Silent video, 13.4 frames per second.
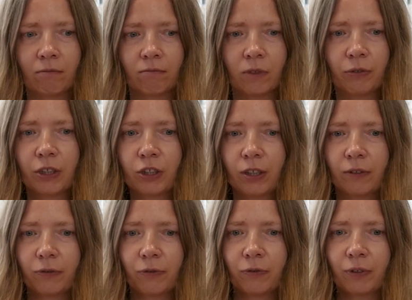no
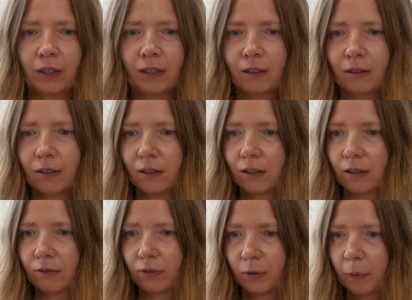właśnie w,
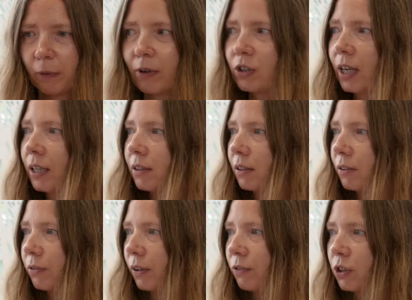w,
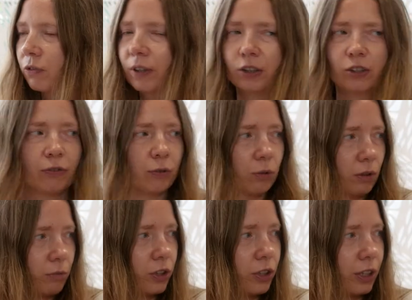społeczeństwie, w świecie, w
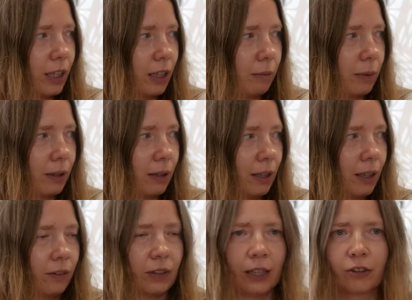którym żyjemy.
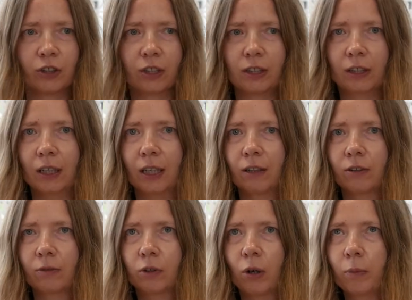Tak? Czyli
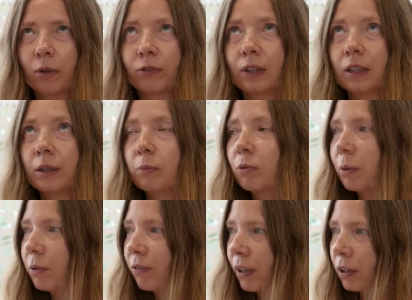dobro wtedy
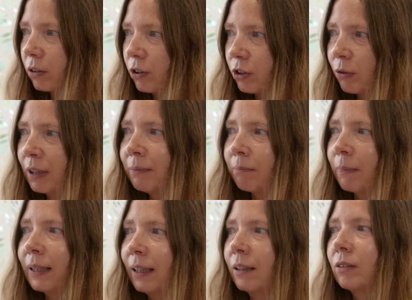byłoby wartością
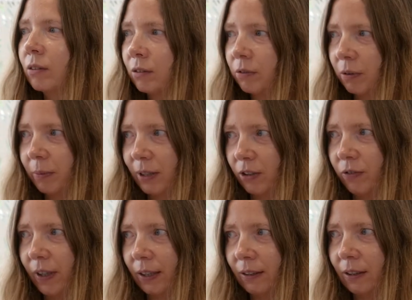immanentną wobec
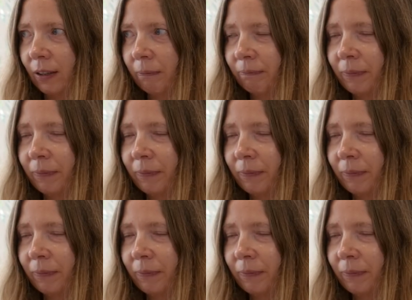świata.